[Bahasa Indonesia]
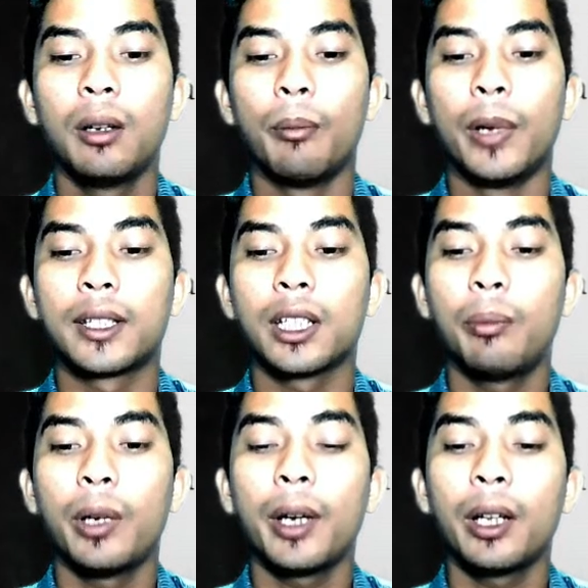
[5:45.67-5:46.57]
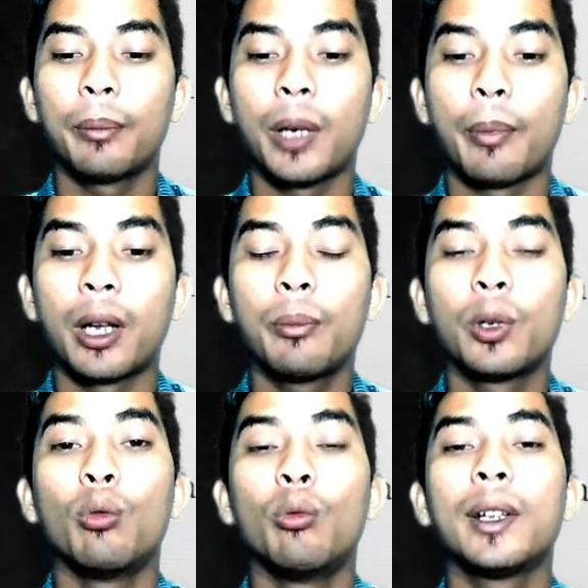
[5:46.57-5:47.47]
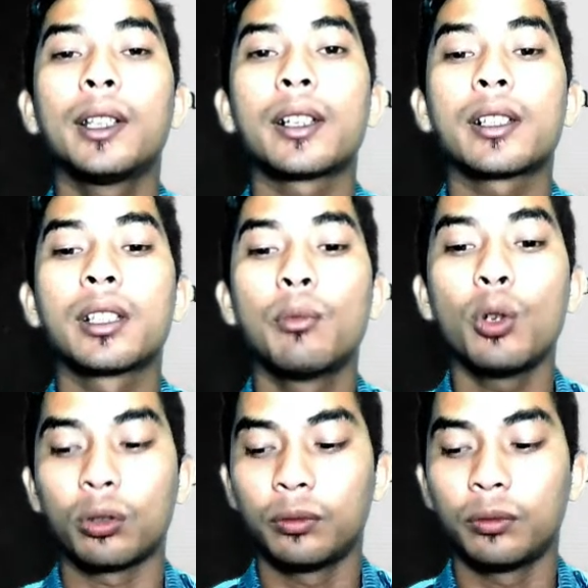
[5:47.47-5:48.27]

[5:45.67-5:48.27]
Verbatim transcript: baca papan pengumuman tersebut.